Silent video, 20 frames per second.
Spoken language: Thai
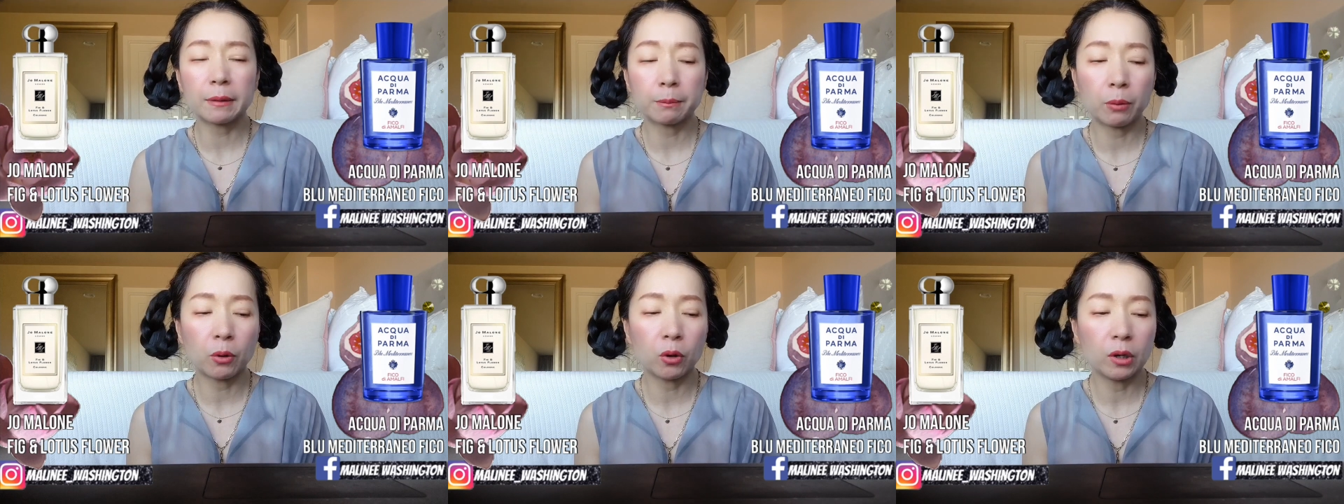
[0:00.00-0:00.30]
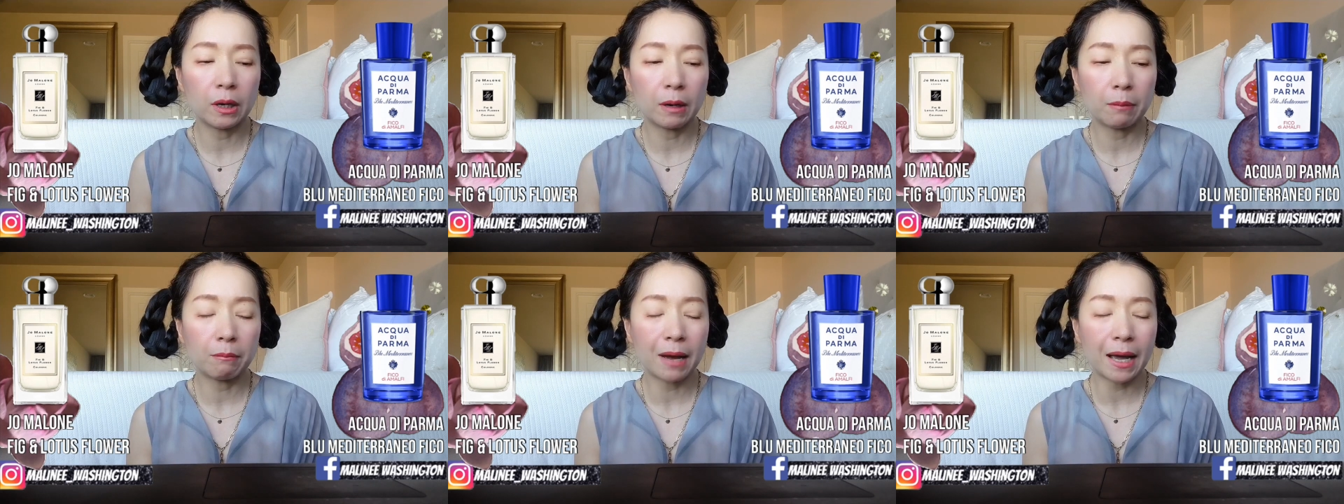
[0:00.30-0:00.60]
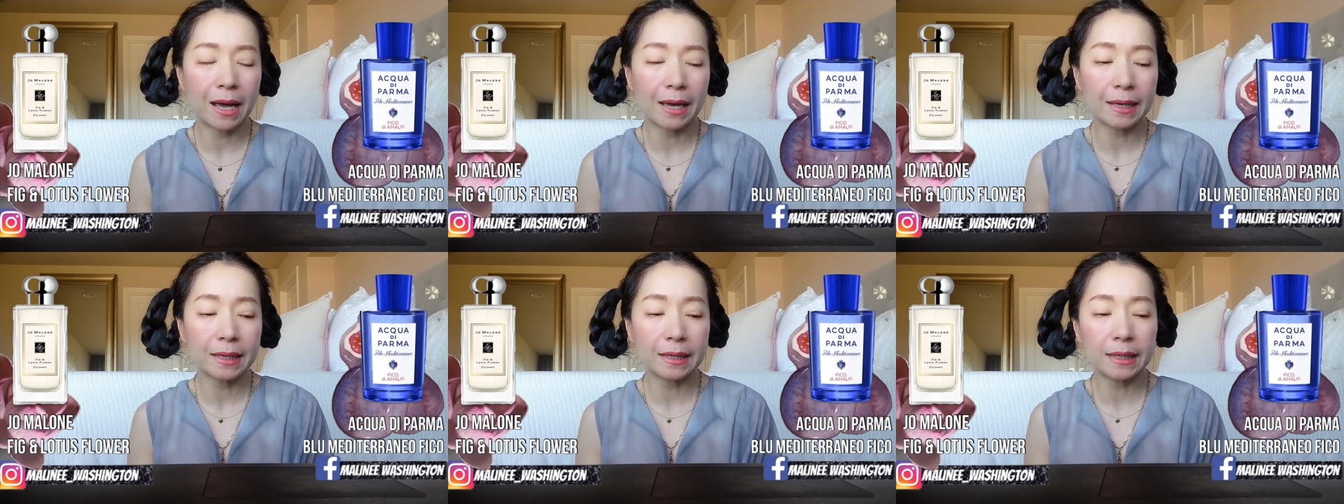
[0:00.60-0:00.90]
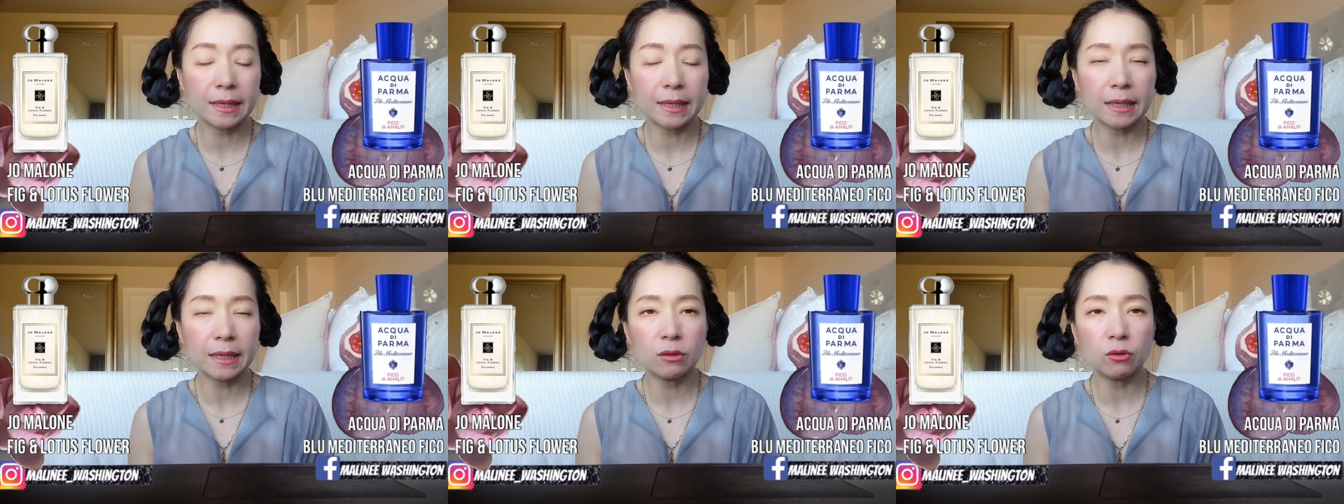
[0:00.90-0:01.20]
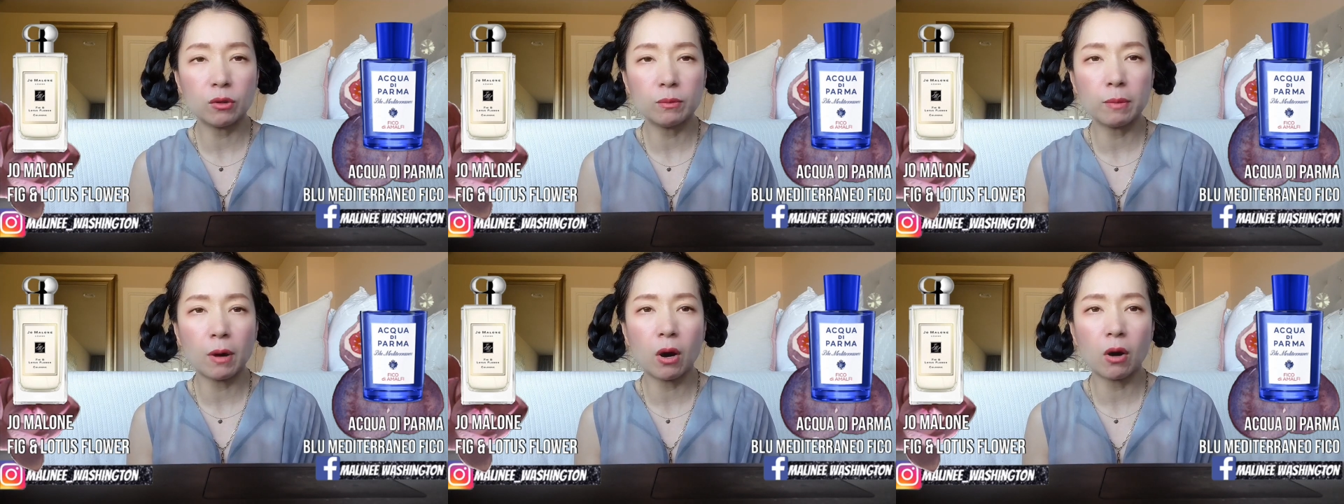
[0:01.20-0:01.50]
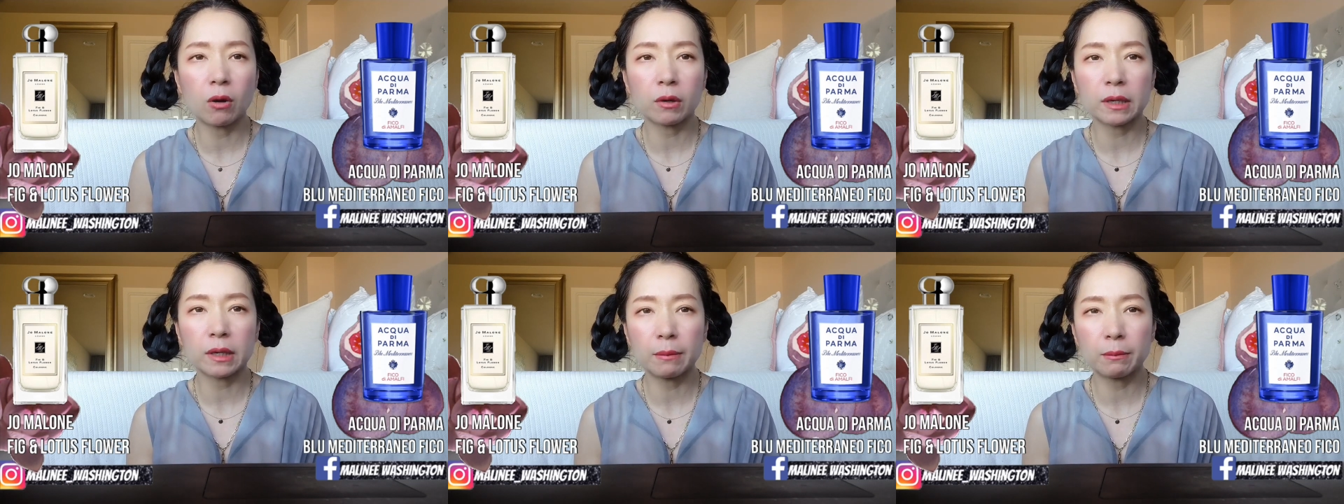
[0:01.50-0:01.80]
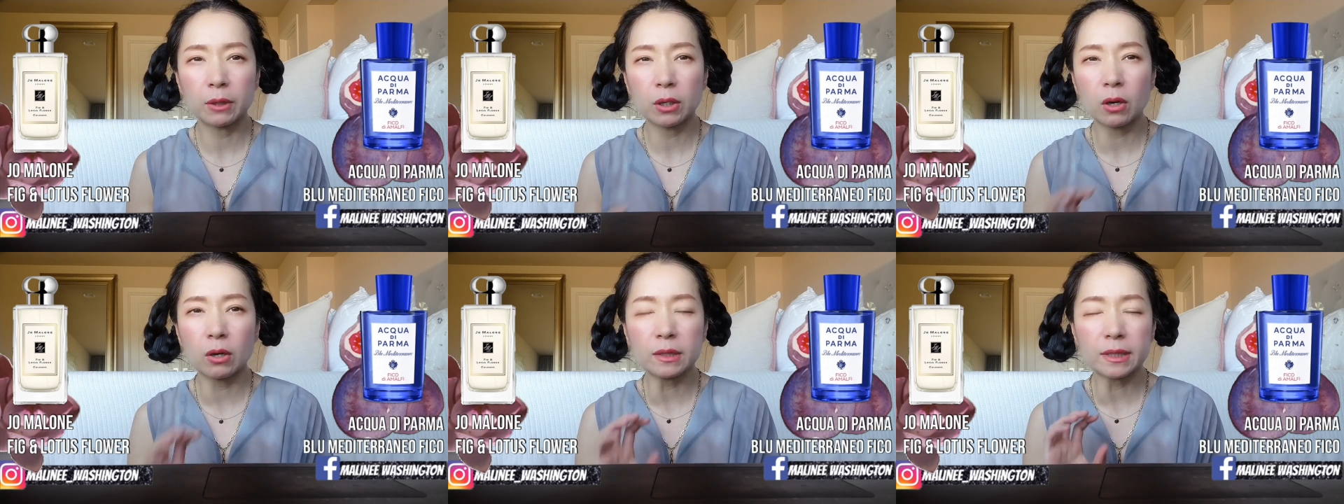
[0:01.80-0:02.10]
ผลไม้ที่นุ้ยบอกเนี่ย
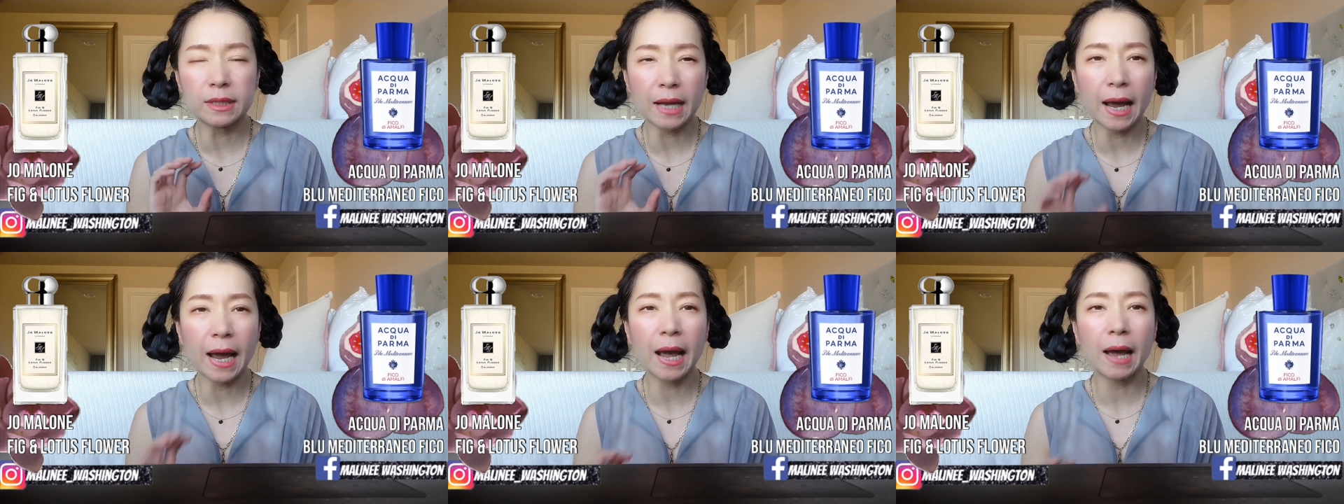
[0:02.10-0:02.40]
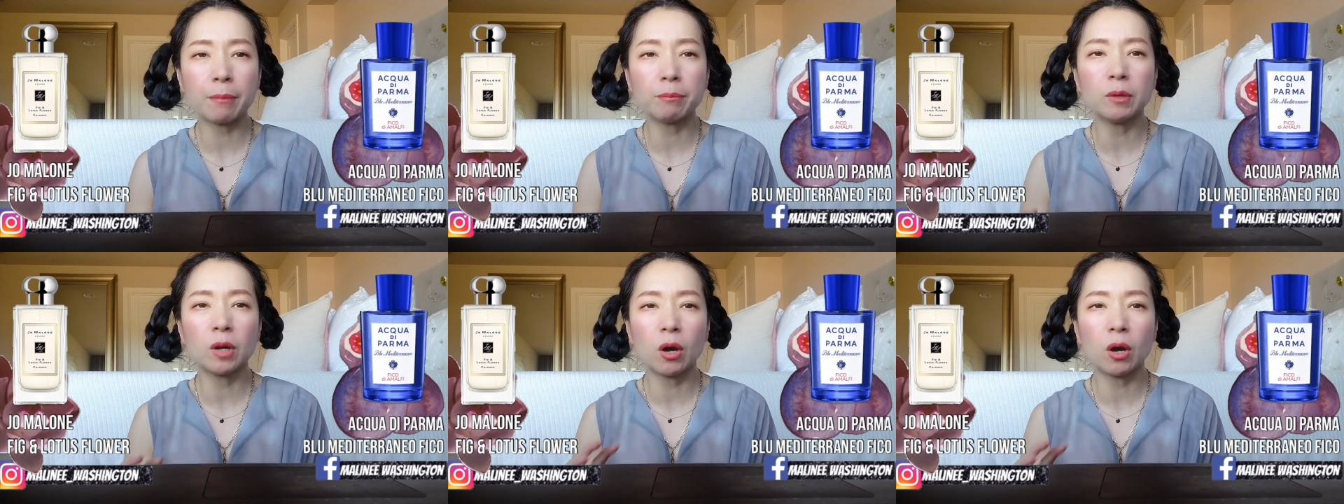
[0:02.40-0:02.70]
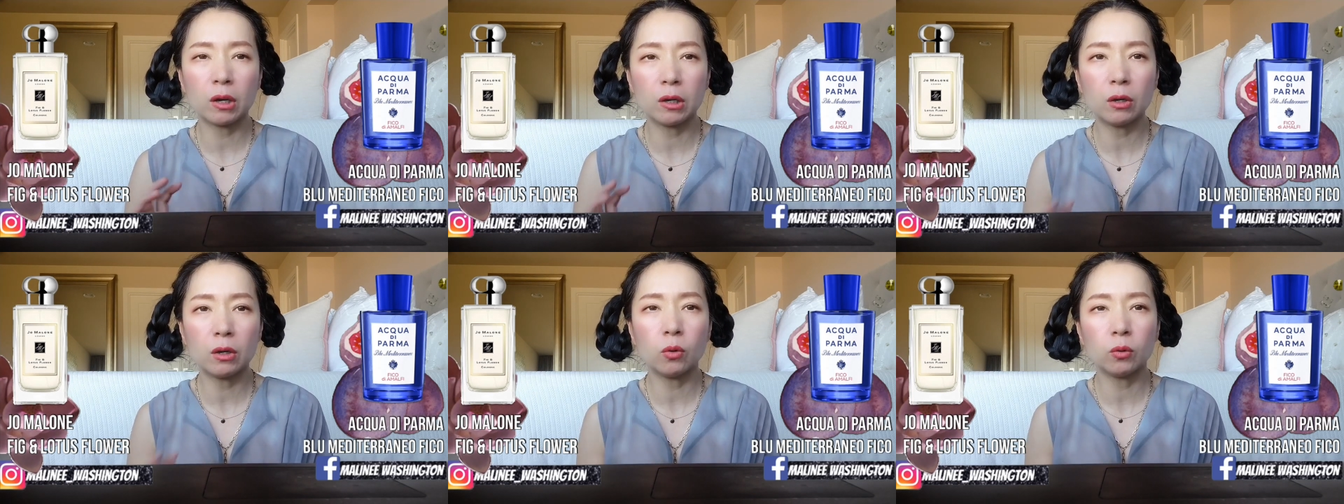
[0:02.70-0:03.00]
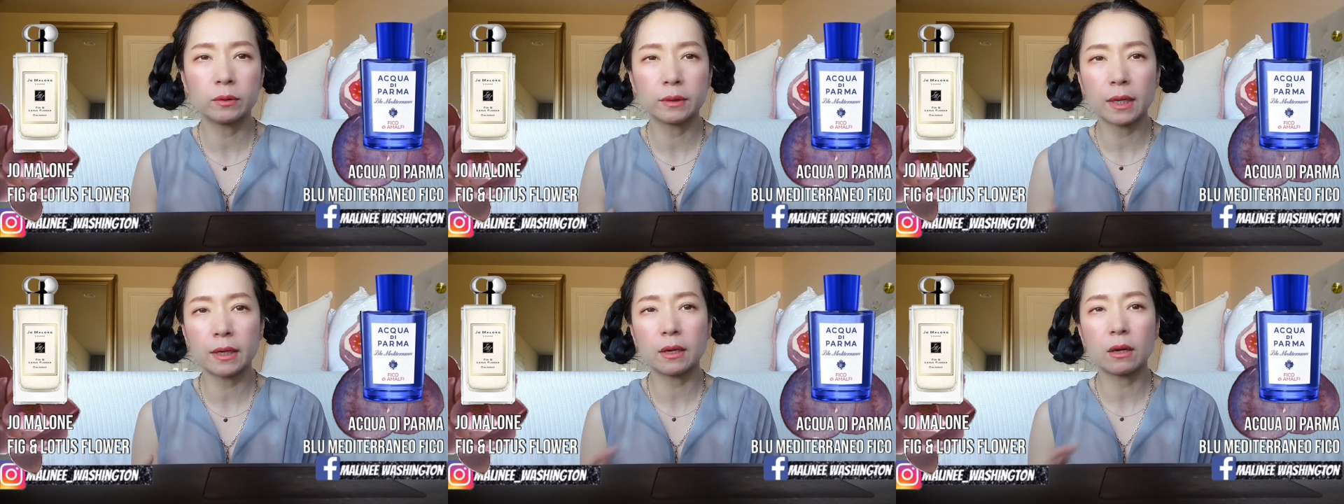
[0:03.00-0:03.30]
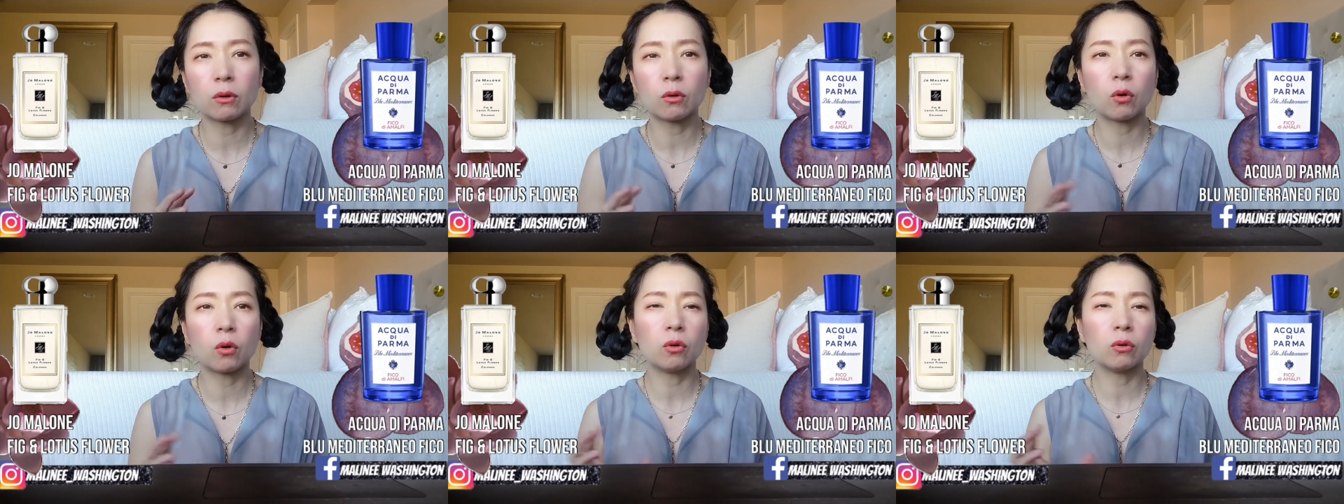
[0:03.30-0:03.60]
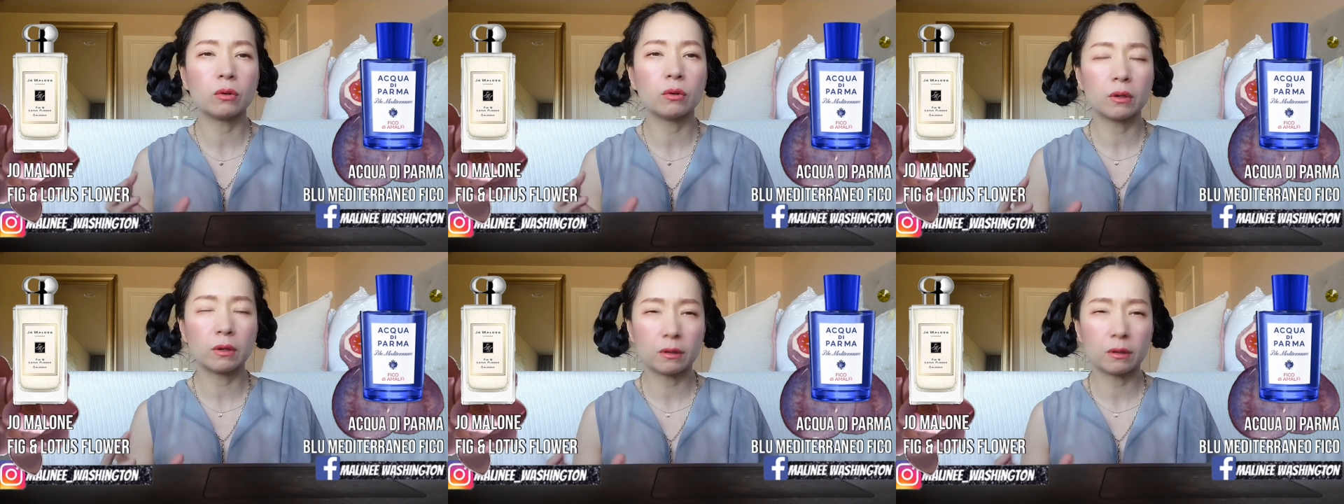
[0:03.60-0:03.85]
มันก็ชาร์ปน้อยลงแต่ยังคง